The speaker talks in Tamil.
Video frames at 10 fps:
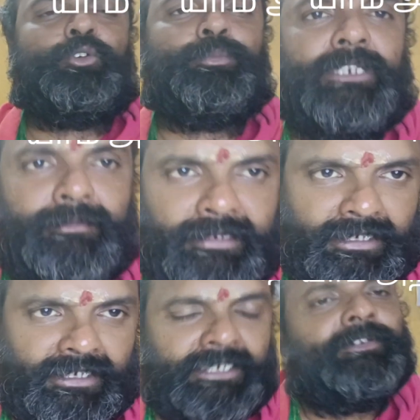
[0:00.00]
குடும்ப
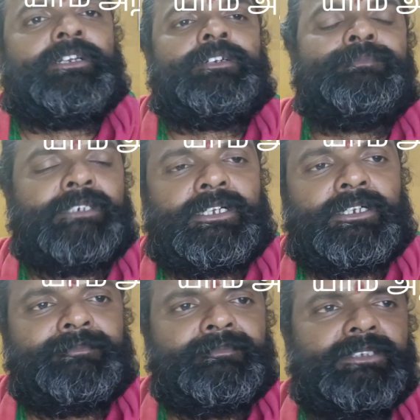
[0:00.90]
நண்பர்கள் அனைவருக்கும்
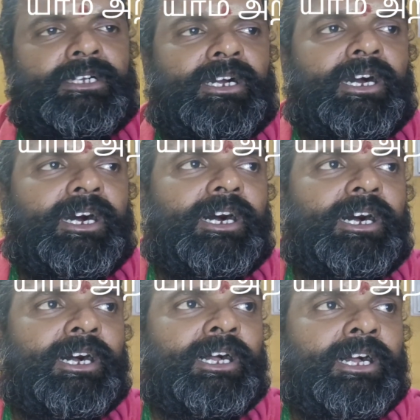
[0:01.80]
வணக்கம்
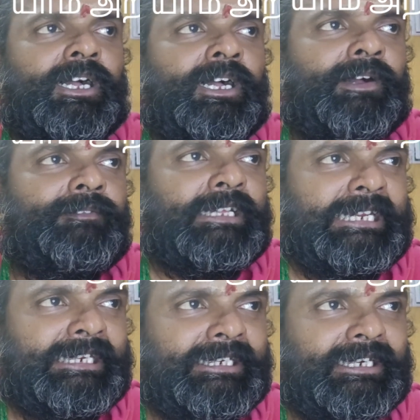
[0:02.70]

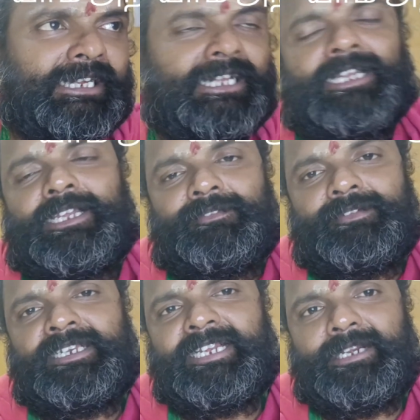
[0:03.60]
வருகின்ற
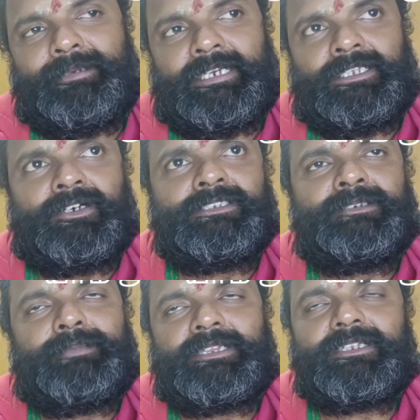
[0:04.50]
வெள்ளிக்கிழமை அதாவது
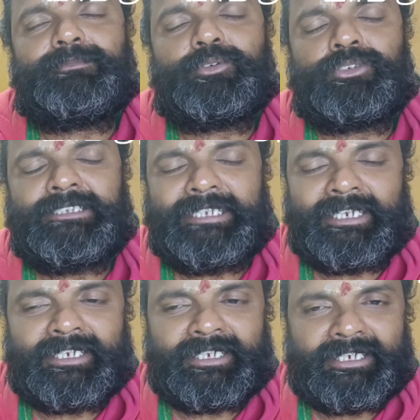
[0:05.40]
பத்தொம்போது
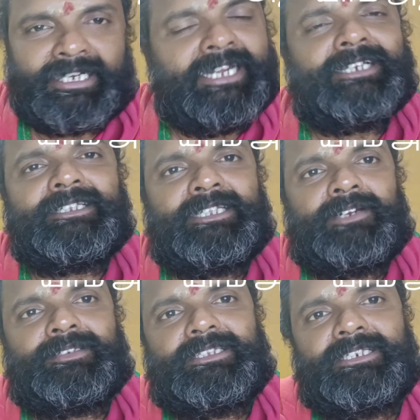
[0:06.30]
ஏழு ரெண்டாயிரத்தி
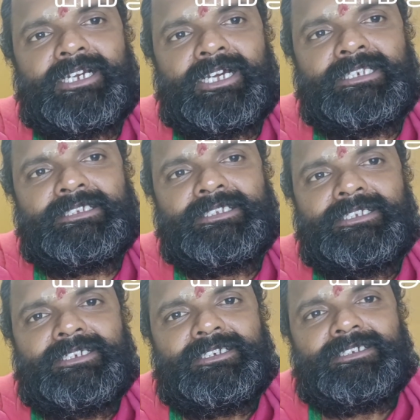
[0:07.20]
இருபத்தி நாலு
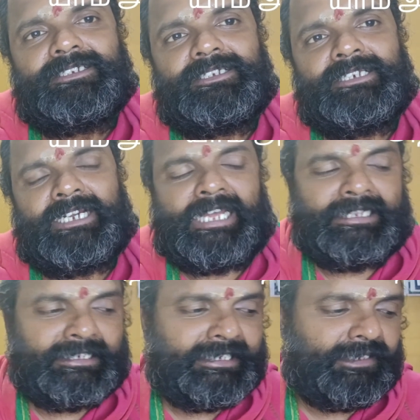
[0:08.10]
என்னடா
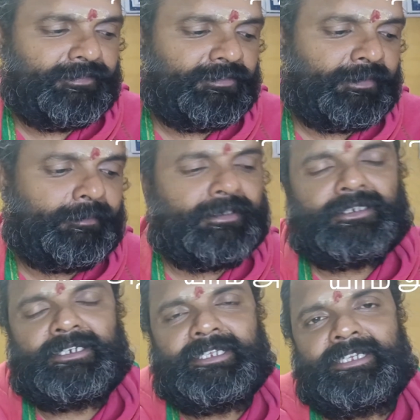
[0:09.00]
இந்த டேட்டு ஃபிஸ்பை
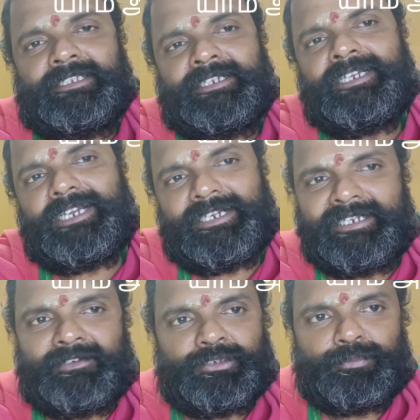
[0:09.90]
பண்ணுறேன்னு நினைக்காதீங்க
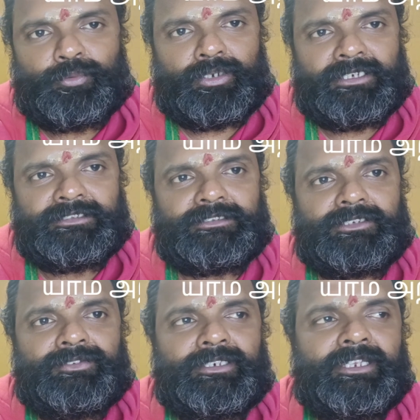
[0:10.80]
அன்றைக்கி வந்து மூலா
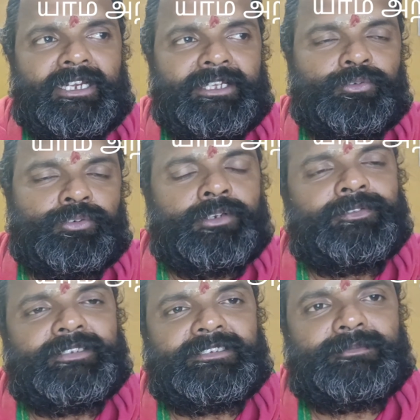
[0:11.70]
நட்சத்திரம் வருது அன்றைக்கி இன்னொன்று
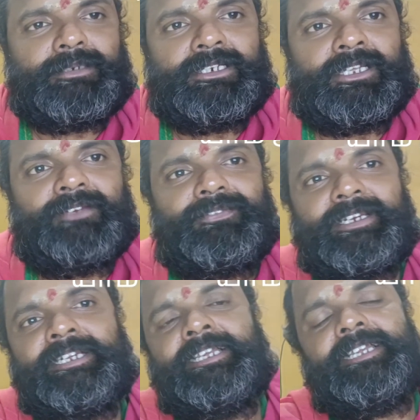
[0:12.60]
விசேஷமான நாள்
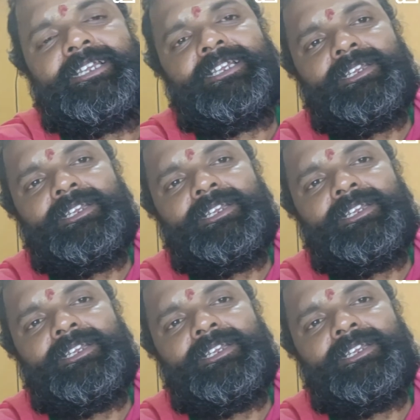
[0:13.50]
ஃப்ரைடே